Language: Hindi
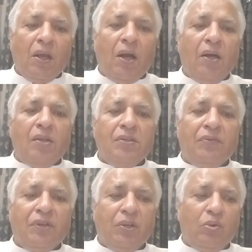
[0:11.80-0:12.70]
अगले
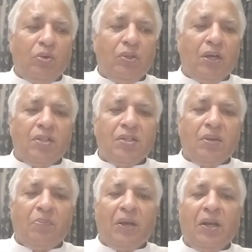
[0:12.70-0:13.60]
सफ़र की रुईदात
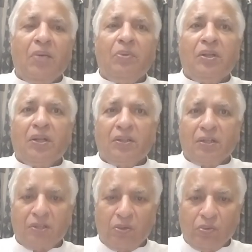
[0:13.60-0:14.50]
से पहले बतलाता
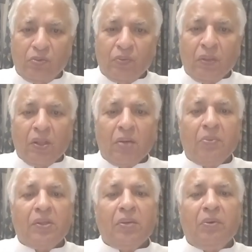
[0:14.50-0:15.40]
चलूं कि
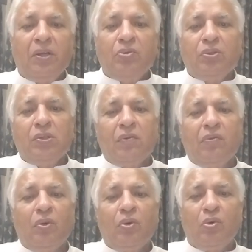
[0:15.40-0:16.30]
मैं तबलीग तो
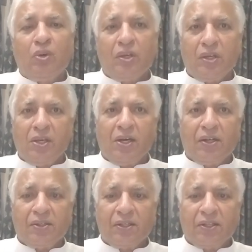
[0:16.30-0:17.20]
सिर्फ लोगों को ही किया
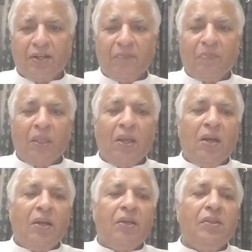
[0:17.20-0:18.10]
करता था
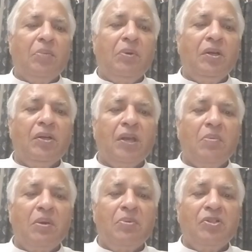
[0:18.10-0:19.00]
लेकिन तबलीग के
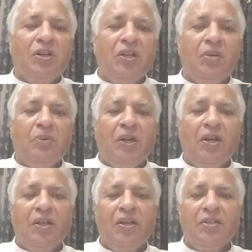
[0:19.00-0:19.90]
अमल में शरीक पढ़े
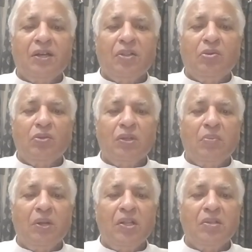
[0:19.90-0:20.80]
लिखे साथियों से
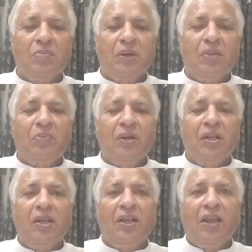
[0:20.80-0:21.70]
मेरी इस बात पर
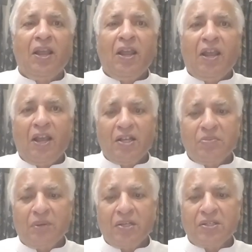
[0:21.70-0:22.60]
ही
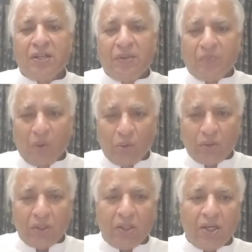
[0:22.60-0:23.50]
हैस बहस
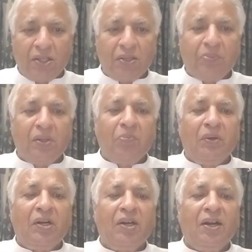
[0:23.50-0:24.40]
होती थी कि जब तक
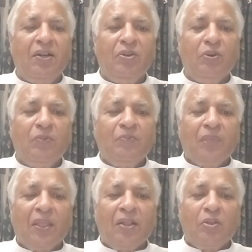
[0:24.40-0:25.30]
पेट खाली हो
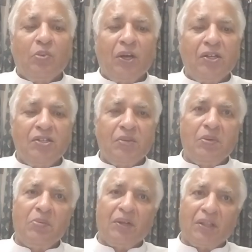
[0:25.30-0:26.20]
तो बाकी
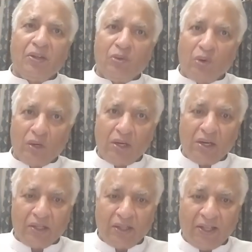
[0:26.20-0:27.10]
सभी बातें खोखली
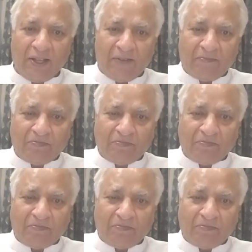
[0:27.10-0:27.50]
लगती हैं